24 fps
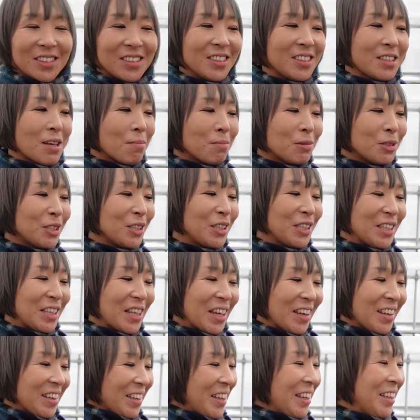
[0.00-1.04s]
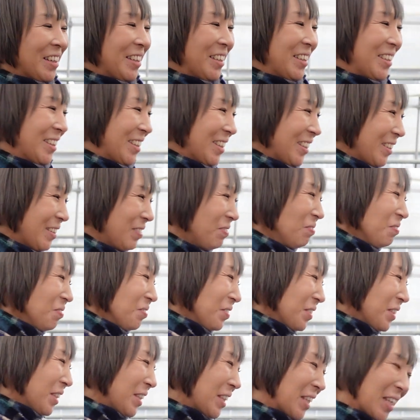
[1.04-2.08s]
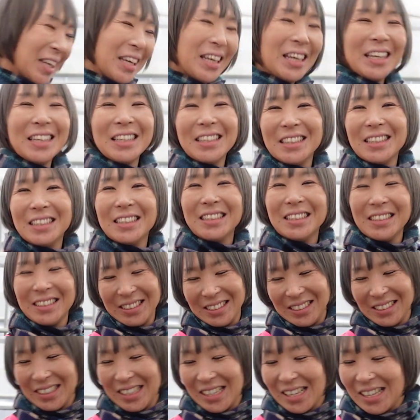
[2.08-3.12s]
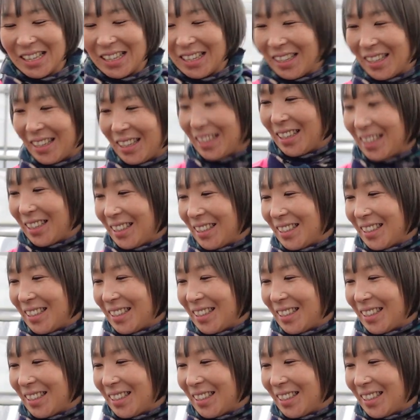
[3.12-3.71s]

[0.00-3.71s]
う寒すぎてねえ、そん